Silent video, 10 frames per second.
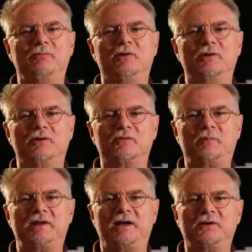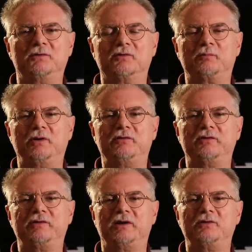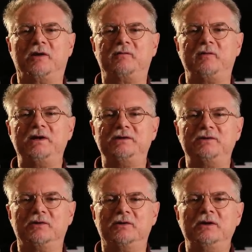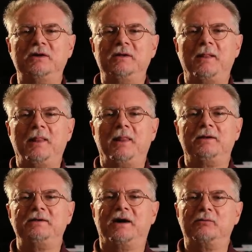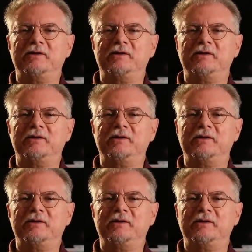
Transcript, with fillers: il mondo dello spettacolo spesso è stato afflitto da